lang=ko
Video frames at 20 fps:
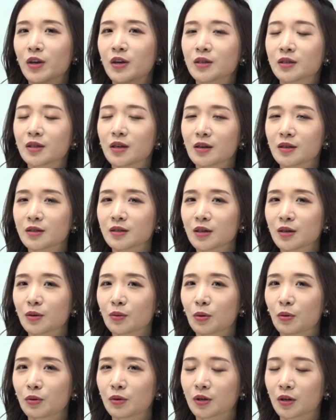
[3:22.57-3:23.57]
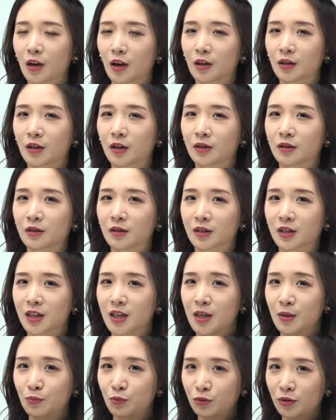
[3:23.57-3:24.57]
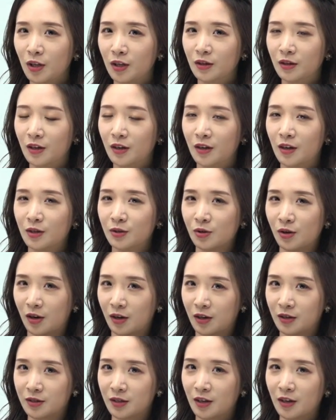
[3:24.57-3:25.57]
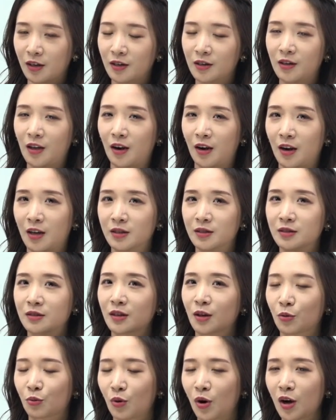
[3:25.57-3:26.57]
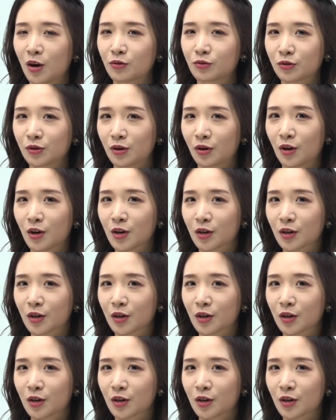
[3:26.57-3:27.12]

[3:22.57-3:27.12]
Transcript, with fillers: 실제로는 걔네들 기분에 따라서 약간 색깔이 달라진다고 하고요.